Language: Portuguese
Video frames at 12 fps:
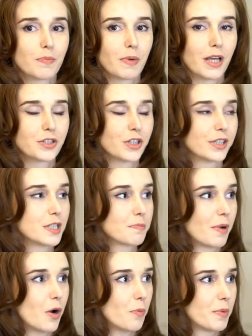plástica das
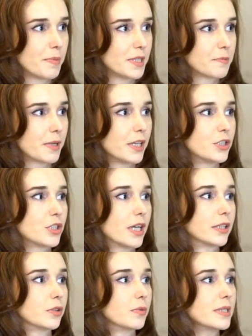pálpebras para
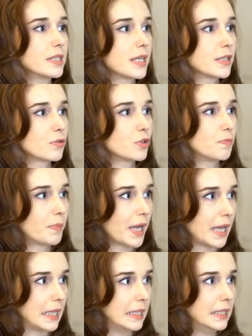retirada do excesso de
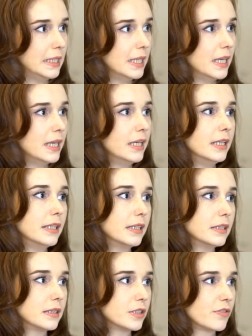pele e
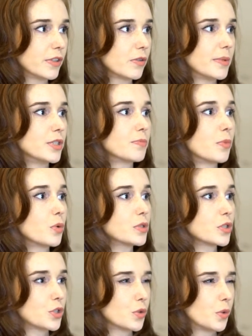de eventualmente
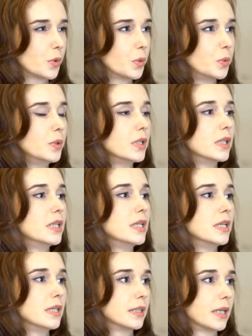bolsas de gordura
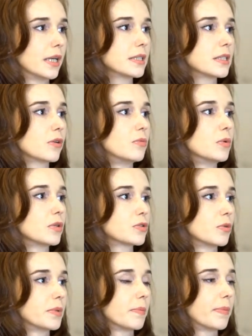né, que se acumulam
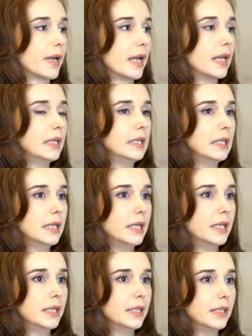sobre a pele
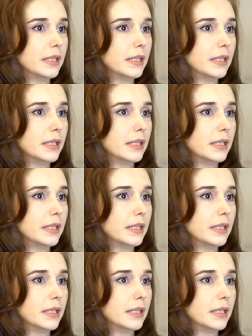e